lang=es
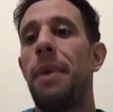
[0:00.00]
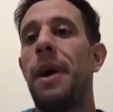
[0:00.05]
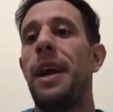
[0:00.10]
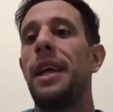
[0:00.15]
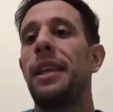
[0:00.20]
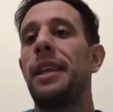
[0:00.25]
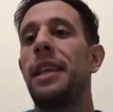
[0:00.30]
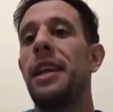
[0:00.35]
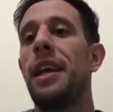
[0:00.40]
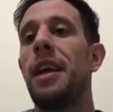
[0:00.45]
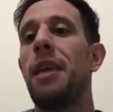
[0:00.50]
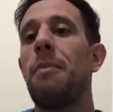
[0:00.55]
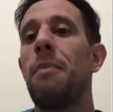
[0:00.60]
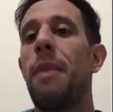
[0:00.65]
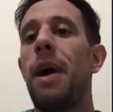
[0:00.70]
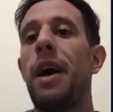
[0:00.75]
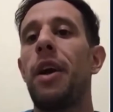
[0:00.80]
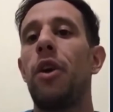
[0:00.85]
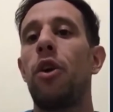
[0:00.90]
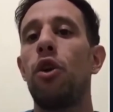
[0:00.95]
para tener
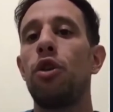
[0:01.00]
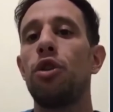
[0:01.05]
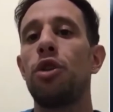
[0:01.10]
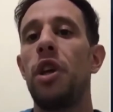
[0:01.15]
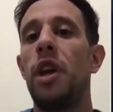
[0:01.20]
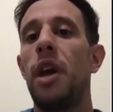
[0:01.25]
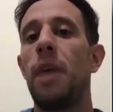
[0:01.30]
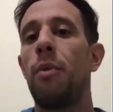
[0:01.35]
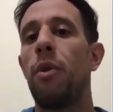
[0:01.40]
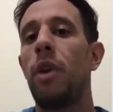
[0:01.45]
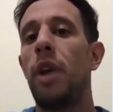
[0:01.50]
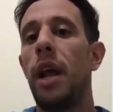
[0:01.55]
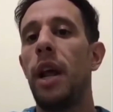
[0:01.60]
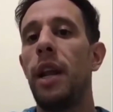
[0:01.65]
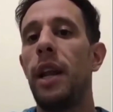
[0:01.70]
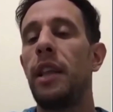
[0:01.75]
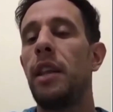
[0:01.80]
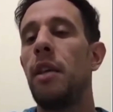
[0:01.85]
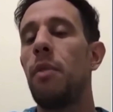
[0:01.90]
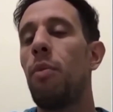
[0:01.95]
más roce, digamos, la,
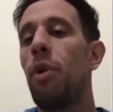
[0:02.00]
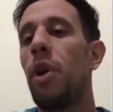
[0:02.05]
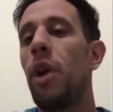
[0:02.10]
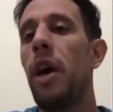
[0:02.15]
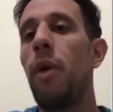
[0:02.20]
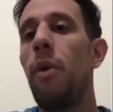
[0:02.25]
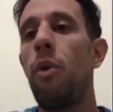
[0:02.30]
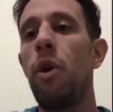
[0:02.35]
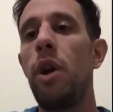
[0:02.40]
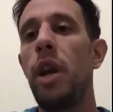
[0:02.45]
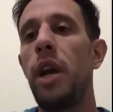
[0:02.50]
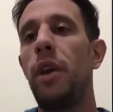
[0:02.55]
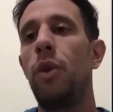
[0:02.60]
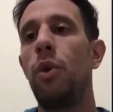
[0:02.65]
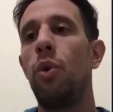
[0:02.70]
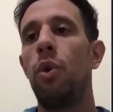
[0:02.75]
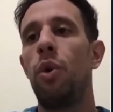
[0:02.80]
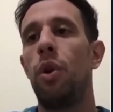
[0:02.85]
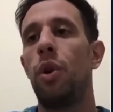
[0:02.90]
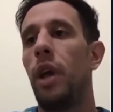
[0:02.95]
temporada de volei
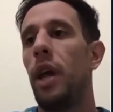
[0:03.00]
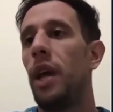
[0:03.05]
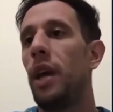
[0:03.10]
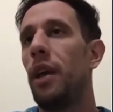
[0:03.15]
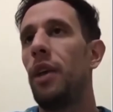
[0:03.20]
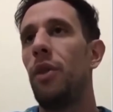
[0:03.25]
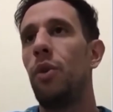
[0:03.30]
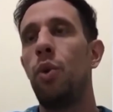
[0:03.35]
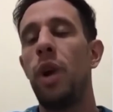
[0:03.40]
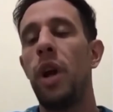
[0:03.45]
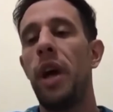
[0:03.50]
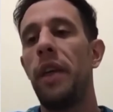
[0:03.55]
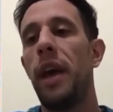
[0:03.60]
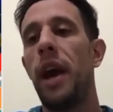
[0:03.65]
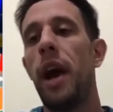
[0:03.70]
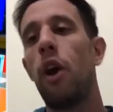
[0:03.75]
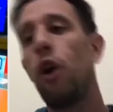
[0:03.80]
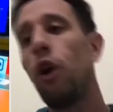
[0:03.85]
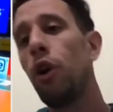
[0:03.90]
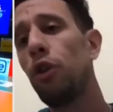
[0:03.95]
eh, dura de
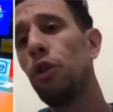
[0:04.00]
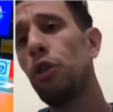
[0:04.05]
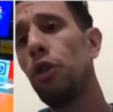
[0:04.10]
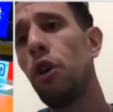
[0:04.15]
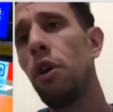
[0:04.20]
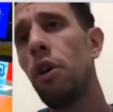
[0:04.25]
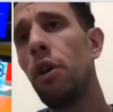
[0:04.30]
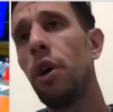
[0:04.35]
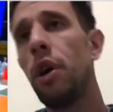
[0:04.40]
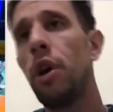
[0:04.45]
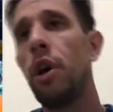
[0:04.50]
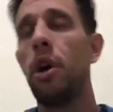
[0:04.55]
agosto,